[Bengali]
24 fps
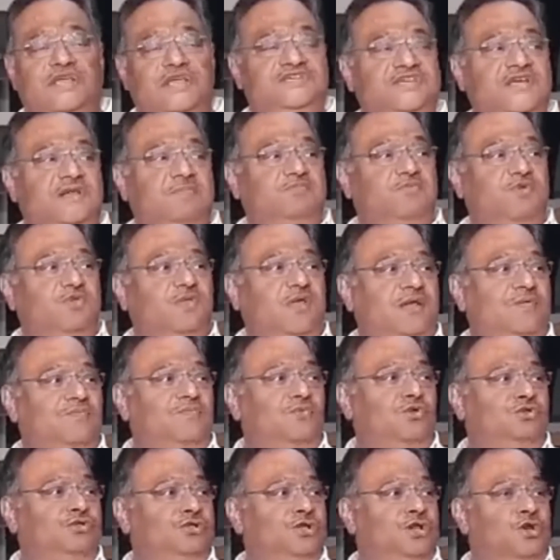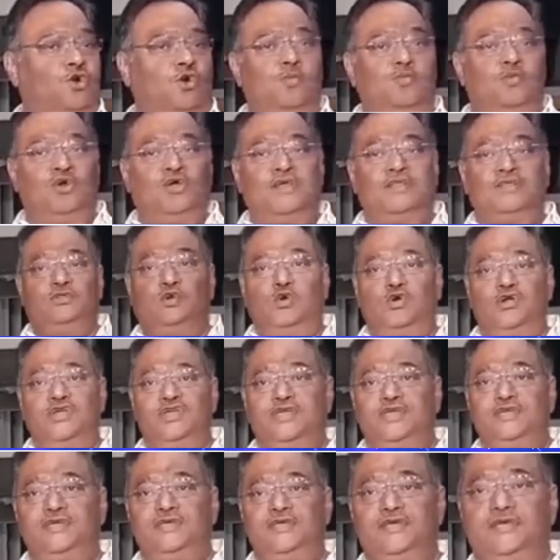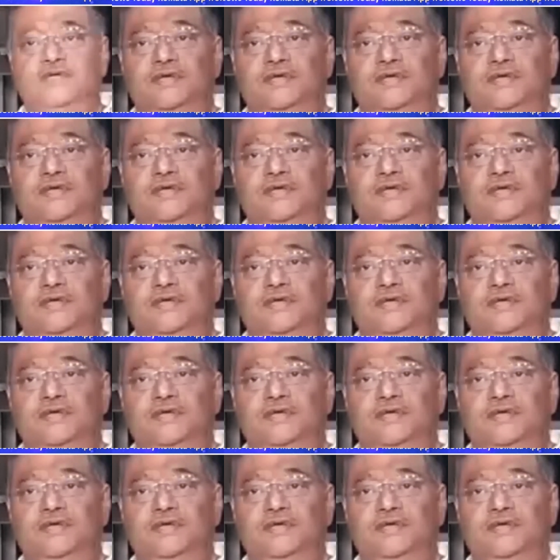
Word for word: দেশের প্রধানমন্ত্রীর কোমরে দড়ি